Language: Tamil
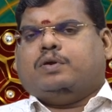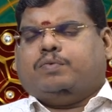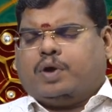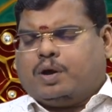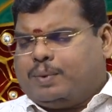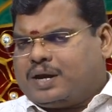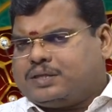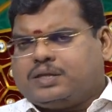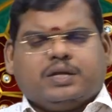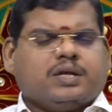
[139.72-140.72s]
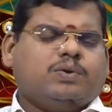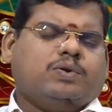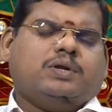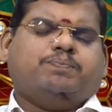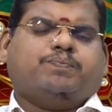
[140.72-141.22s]
வியாபாரத்தில்
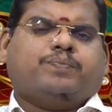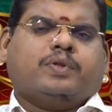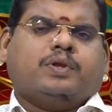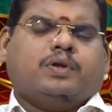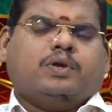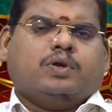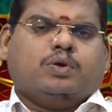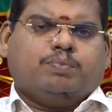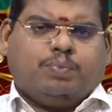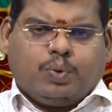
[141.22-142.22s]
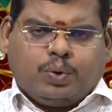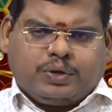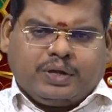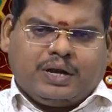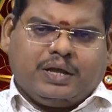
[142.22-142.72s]
இருக்கிறவங்களை
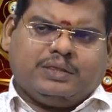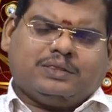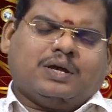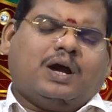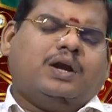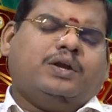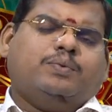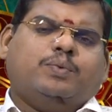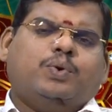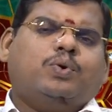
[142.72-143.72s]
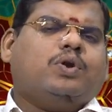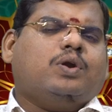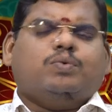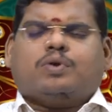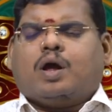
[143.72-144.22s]
போட்டிகளை தாண்டி
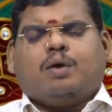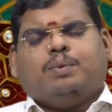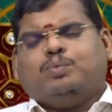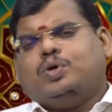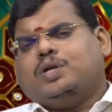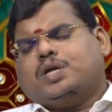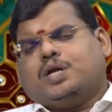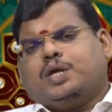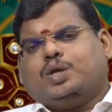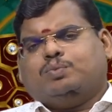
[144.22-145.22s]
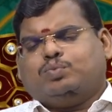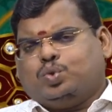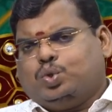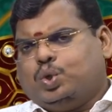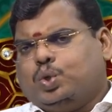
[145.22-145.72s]
ஓரளவு லாபம் உங்களுக்கு கிடைக்கும்
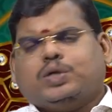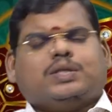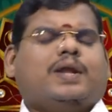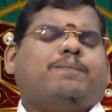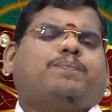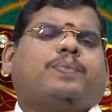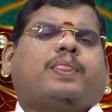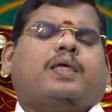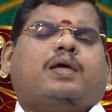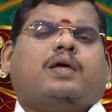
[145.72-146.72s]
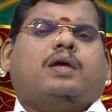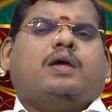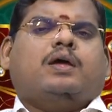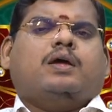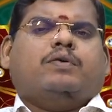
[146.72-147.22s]
உத்தியோகத்தில்
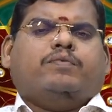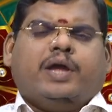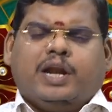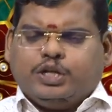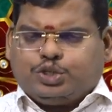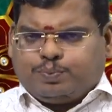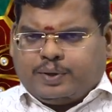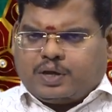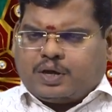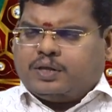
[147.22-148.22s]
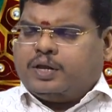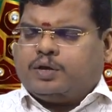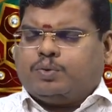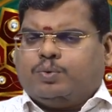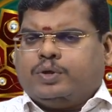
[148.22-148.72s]
வேலை சுமை
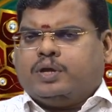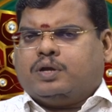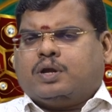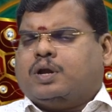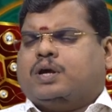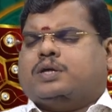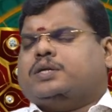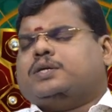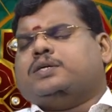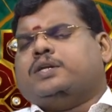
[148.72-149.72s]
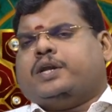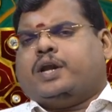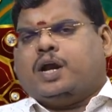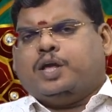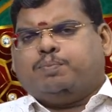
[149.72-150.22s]
அதிகரிக்கக்கூடிய நாளாக இருக்குது இன்றைய
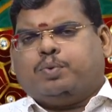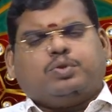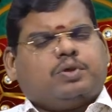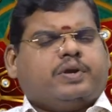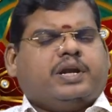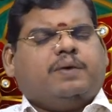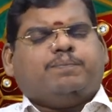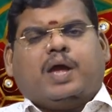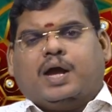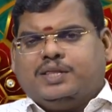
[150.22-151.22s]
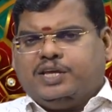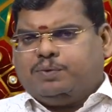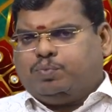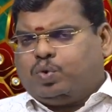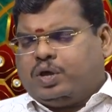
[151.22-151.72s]
நாளை பொறுத்தவரையில்
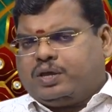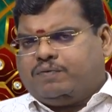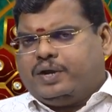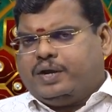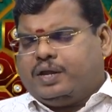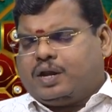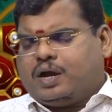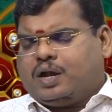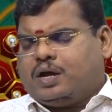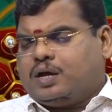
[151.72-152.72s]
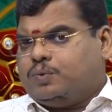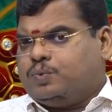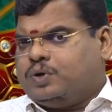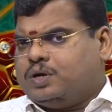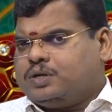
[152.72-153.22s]
அதிகம் உழைக்க வேண்டிய நாளாக
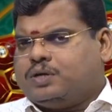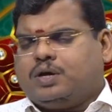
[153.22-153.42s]
உங்களுக்கு